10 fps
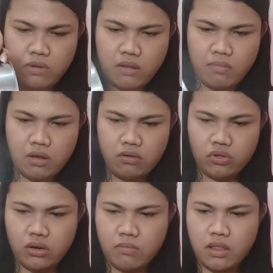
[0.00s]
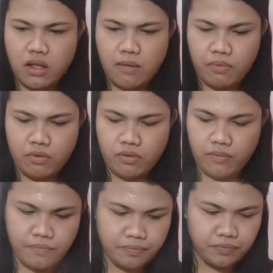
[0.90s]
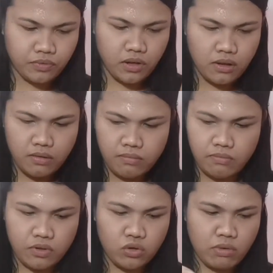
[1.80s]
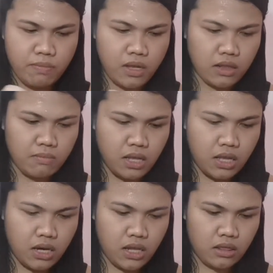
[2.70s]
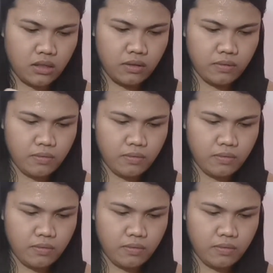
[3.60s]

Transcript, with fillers: baka maano siya matapon. Medyo mabigat, mainit.